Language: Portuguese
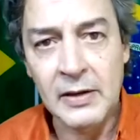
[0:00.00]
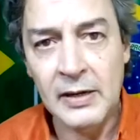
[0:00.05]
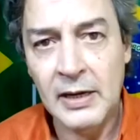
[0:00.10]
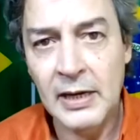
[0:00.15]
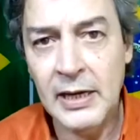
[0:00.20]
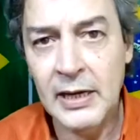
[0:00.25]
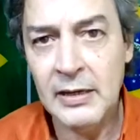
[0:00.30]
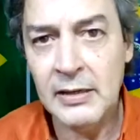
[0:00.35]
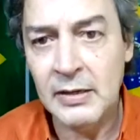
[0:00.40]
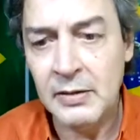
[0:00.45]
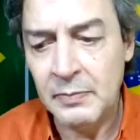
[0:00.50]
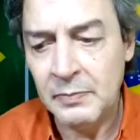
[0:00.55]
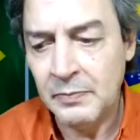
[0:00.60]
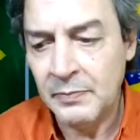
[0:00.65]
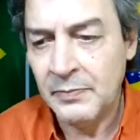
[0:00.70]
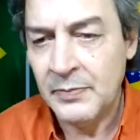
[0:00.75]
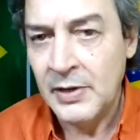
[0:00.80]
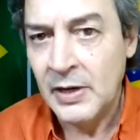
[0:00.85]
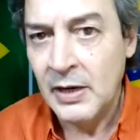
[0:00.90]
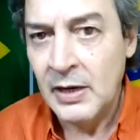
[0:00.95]
Hein?
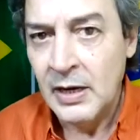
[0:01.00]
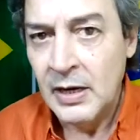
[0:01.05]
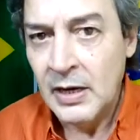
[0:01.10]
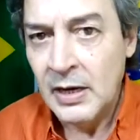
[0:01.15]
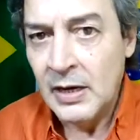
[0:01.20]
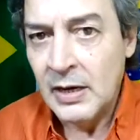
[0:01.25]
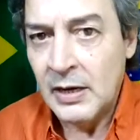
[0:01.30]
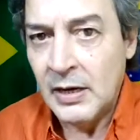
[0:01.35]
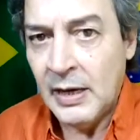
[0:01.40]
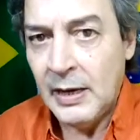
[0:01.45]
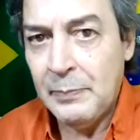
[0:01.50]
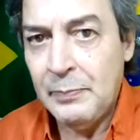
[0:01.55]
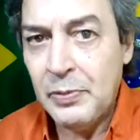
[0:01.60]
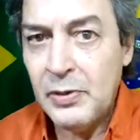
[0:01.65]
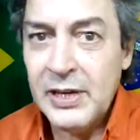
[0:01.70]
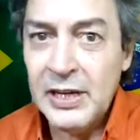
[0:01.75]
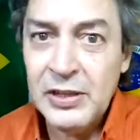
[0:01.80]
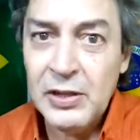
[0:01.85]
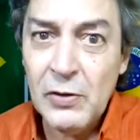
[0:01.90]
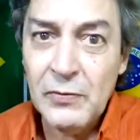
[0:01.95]
É
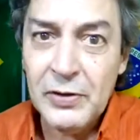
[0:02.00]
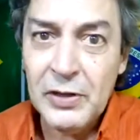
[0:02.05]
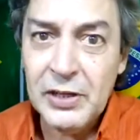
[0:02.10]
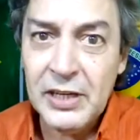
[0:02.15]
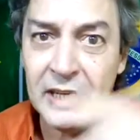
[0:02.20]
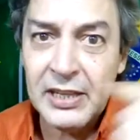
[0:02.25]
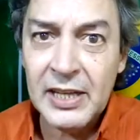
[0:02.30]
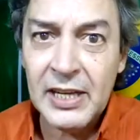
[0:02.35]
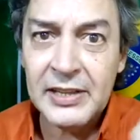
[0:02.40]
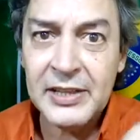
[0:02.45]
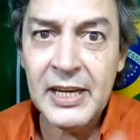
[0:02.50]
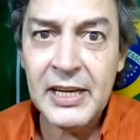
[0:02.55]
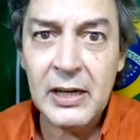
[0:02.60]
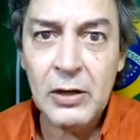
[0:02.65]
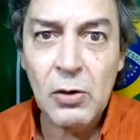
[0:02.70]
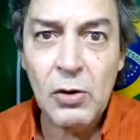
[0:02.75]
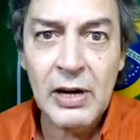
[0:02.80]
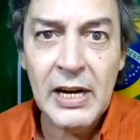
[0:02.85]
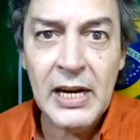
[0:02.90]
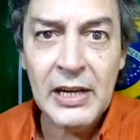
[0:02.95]
porque estão vendo que tá, tem que
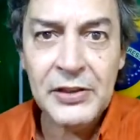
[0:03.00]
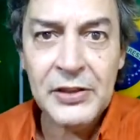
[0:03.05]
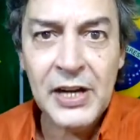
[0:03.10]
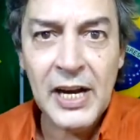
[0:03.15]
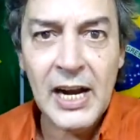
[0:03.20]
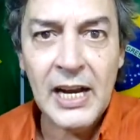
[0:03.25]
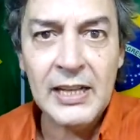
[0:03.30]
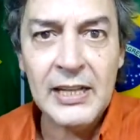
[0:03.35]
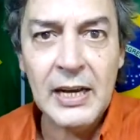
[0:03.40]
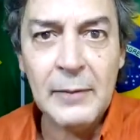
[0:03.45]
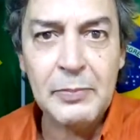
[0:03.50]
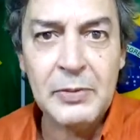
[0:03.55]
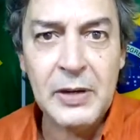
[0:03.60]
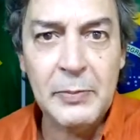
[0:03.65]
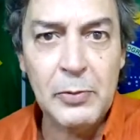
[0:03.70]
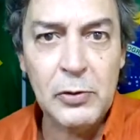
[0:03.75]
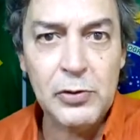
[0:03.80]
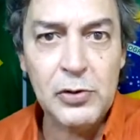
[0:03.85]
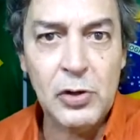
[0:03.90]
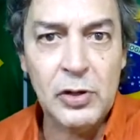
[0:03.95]
correr atrás, né? Porque
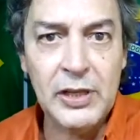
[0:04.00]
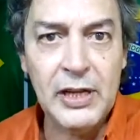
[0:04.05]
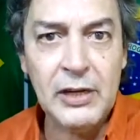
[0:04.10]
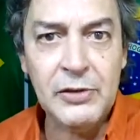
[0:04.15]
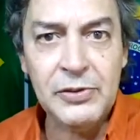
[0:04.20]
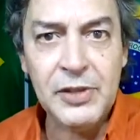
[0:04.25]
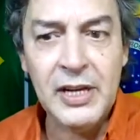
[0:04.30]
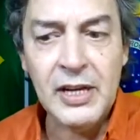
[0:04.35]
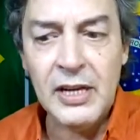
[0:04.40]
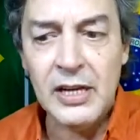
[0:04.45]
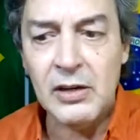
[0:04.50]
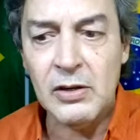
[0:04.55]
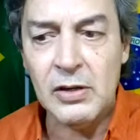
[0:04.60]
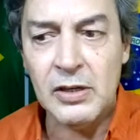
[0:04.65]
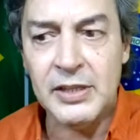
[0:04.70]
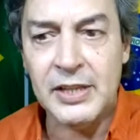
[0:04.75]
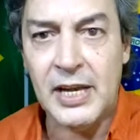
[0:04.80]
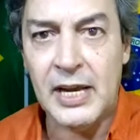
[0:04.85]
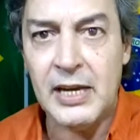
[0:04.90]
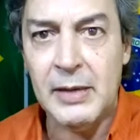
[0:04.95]
Bolsonaro tá,
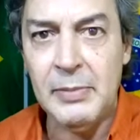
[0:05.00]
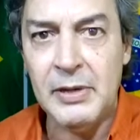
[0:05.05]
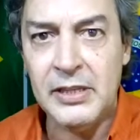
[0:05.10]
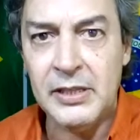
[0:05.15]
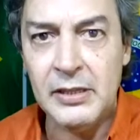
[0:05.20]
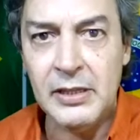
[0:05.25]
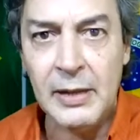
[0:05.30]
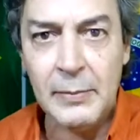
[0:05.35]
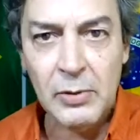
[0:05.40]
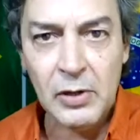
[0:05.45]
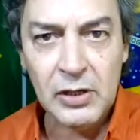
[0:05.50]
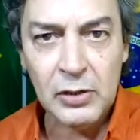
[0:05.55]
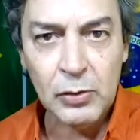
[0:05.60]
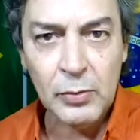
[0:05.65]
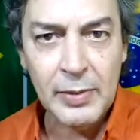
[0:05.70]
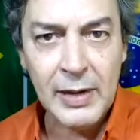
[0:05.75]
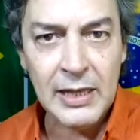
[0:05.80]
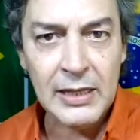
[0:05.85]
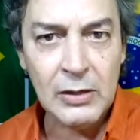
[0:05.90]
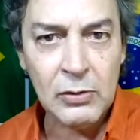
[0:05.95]
tá arrebentando a boca do
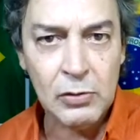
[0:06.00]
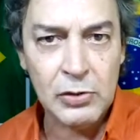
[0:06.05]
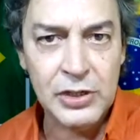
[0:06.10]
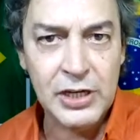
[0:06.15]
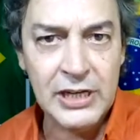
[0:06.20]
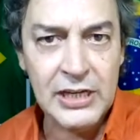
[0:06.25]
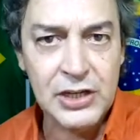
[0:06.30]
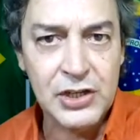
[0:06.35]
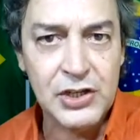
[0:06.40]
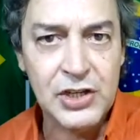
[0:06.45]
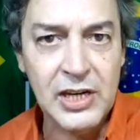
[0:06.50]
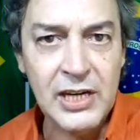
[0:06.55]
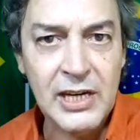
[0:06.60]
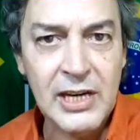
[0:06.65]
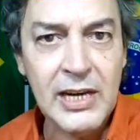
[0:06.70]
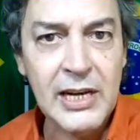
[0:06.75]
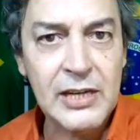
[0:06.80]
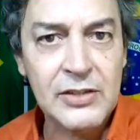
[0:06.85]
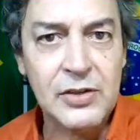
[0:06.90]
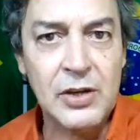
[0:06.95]
balão. Onde ele chega,
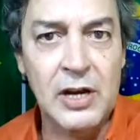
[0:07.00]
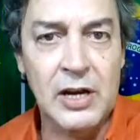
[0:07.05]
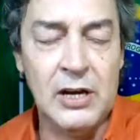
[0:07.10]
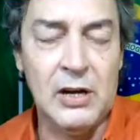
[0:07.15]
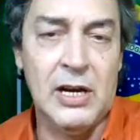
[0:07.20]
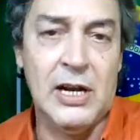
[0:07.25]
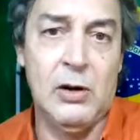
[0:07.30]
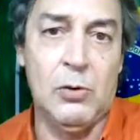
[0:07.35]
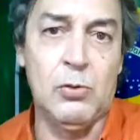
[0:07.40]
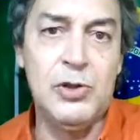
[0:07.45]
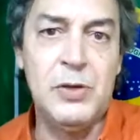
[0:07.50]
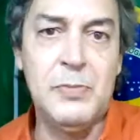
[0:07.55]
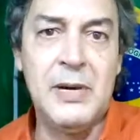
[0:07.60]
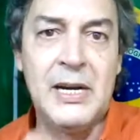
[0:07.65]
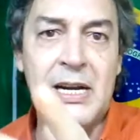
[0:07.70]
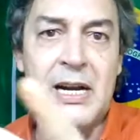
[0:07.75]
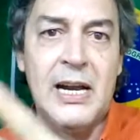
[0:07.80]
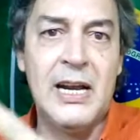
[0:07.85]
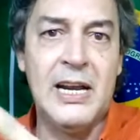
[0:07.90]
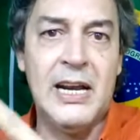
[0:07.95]
é a, a última
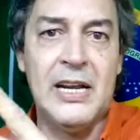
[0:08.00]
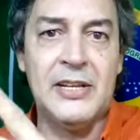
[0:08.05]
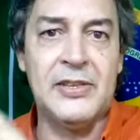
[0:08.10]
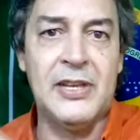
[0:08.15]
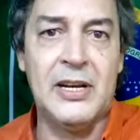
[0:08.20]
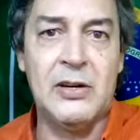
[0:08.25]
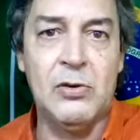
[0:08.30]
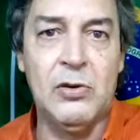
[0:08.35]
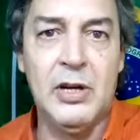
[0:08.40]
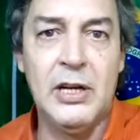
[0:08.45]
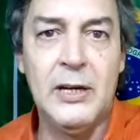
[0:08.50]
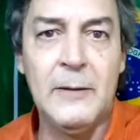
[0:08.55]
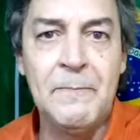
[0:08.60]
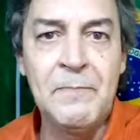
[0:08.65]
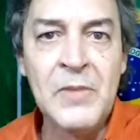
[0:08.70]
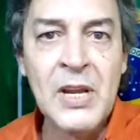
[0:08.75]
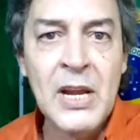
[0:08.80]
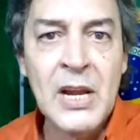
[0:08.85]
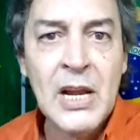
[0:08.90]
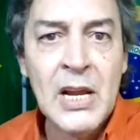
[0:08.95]
carreata agora,
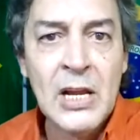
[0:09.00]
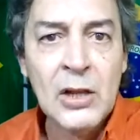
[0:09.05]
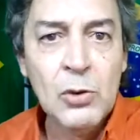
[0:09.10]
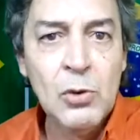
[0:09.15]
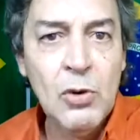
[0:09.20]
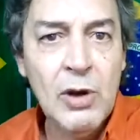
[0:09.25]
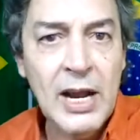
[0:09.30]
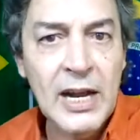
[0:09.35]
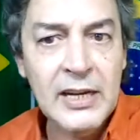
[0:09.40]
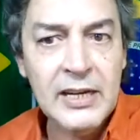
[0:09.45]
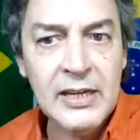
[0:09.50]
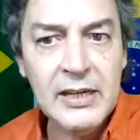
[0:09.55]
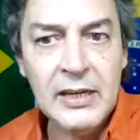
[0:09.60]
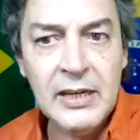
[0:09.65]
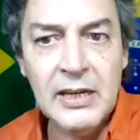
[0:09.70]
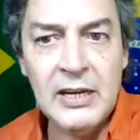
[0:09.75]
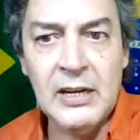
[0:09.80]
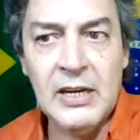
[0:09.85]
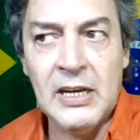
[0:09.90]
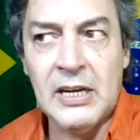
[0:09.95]
no Acre,
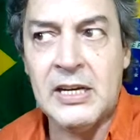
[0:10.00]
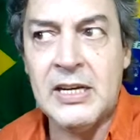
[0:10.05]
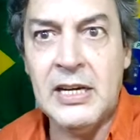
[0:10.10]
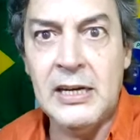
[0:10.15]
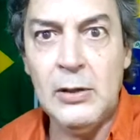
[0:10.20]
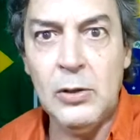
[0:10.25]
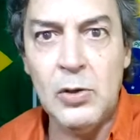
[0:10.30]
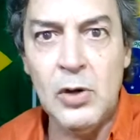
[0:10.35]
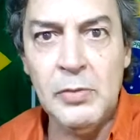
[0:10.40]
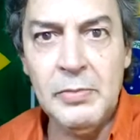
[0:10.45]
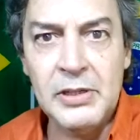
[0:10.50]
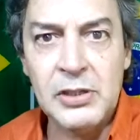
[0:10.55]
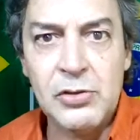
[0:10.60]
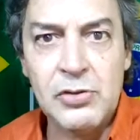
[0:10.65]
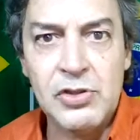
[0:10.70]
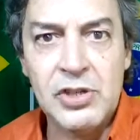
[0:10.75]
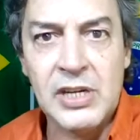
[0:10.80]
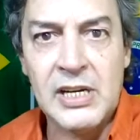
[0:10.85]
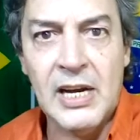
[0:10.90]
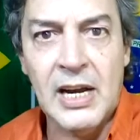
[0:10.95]
é
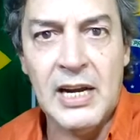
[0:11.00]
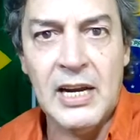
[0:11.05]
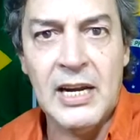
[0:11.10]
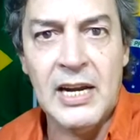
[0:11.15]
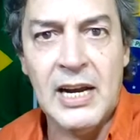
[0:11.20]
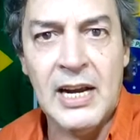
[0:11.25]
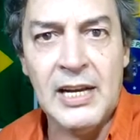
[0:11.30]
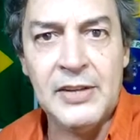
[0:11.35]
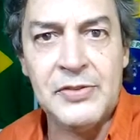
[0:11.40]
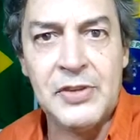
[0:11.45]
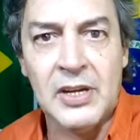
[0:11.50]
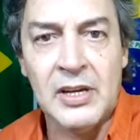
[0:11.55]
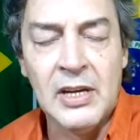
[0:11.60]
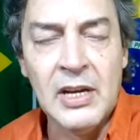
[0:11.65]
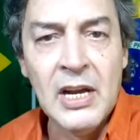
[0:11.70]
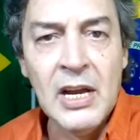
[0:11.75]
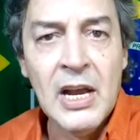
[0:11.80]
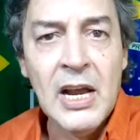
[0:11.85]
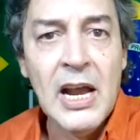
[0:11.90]
quilômetros de carreata.